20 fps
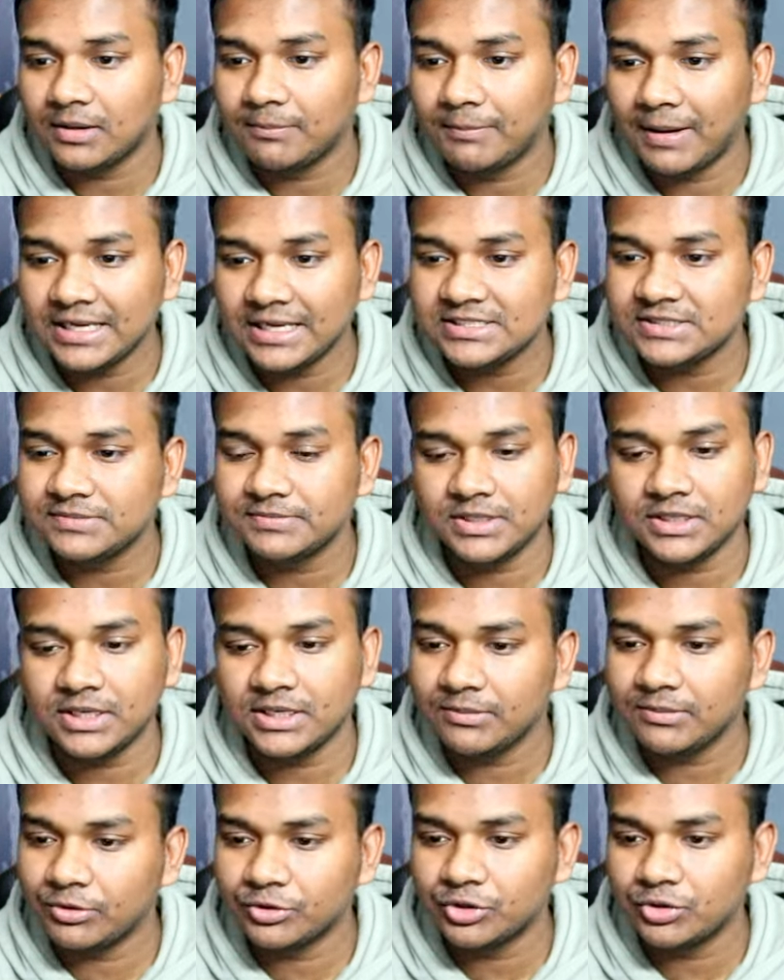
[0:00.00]
বাইশ মে
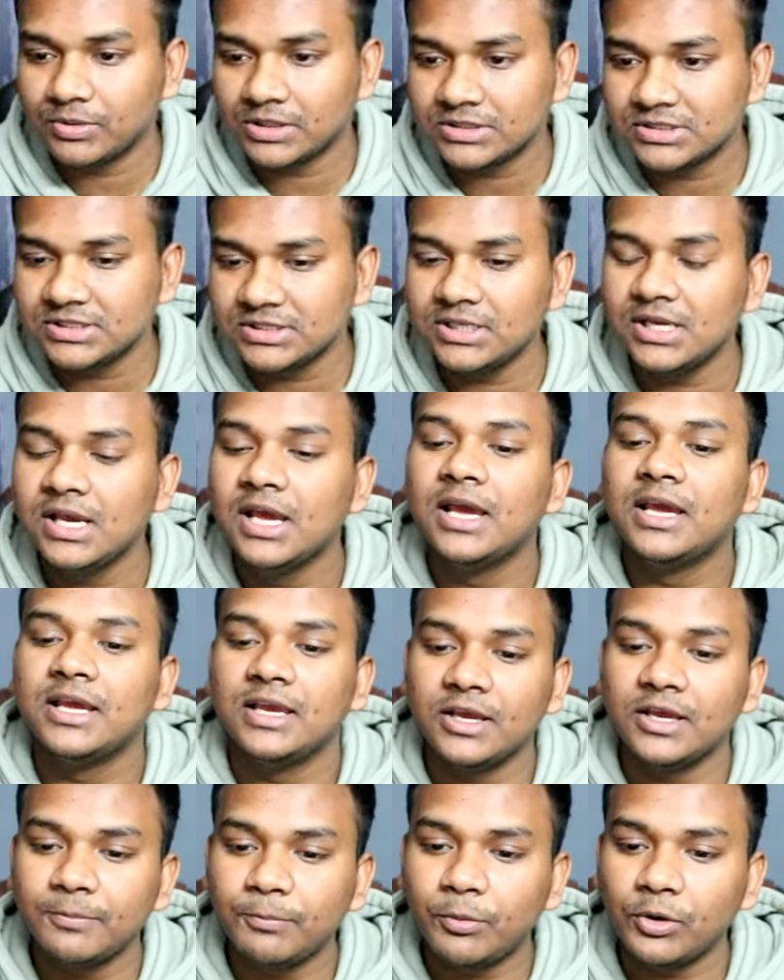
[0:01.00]
এটা বন্ধ পাচ্ছে
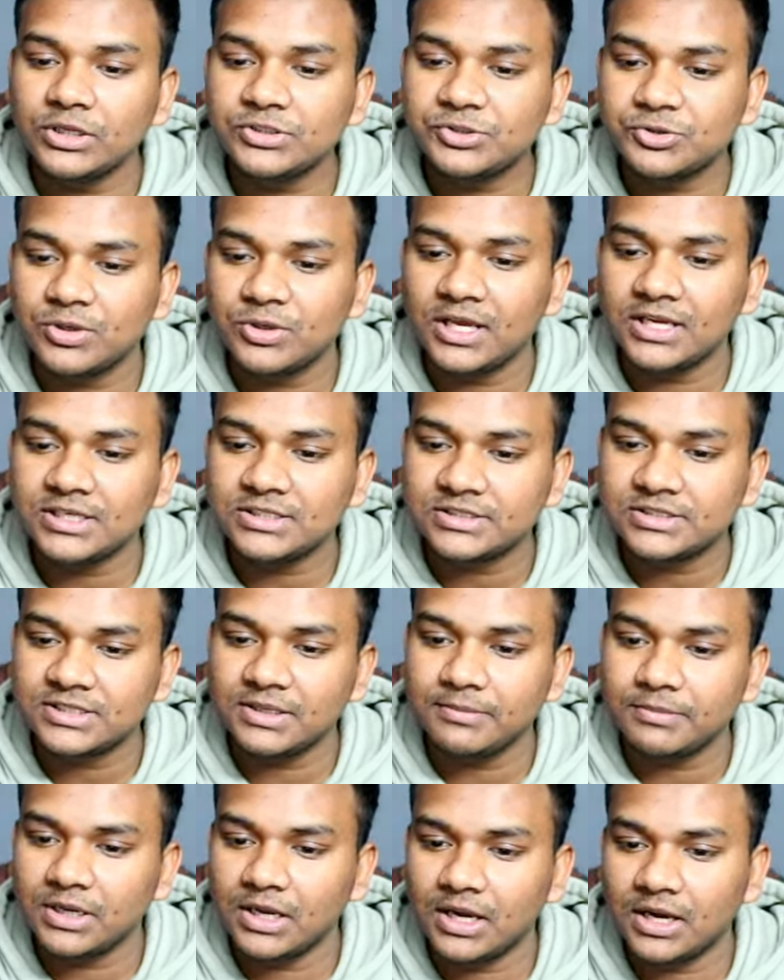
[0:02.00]
এরপরে চলে আসছে
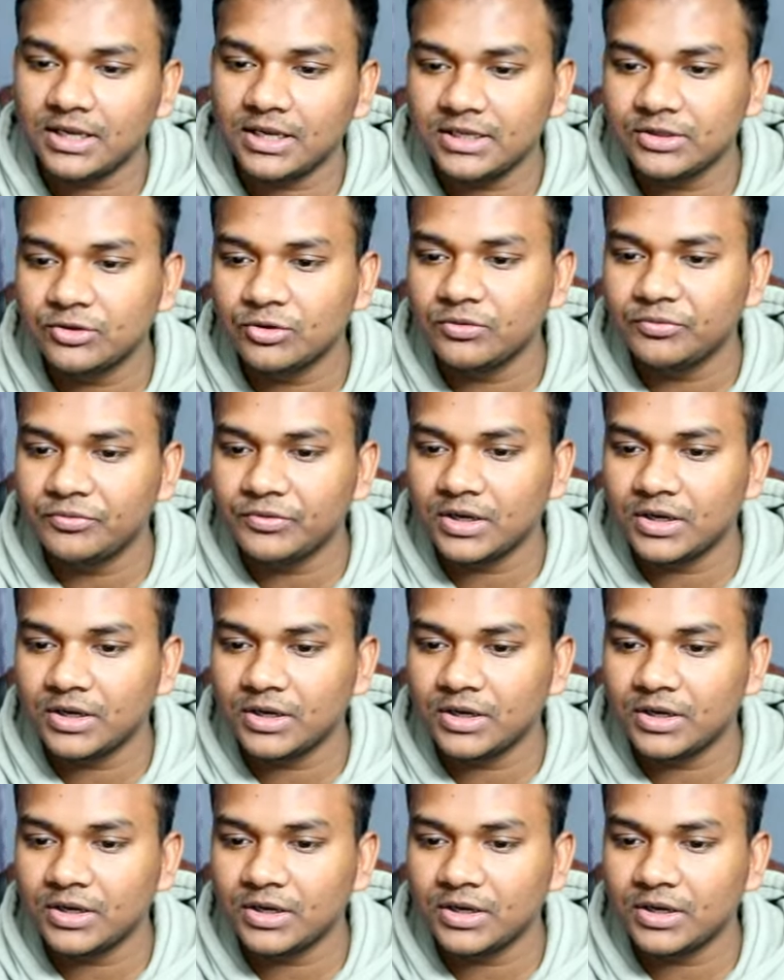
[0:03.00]
ঈদুল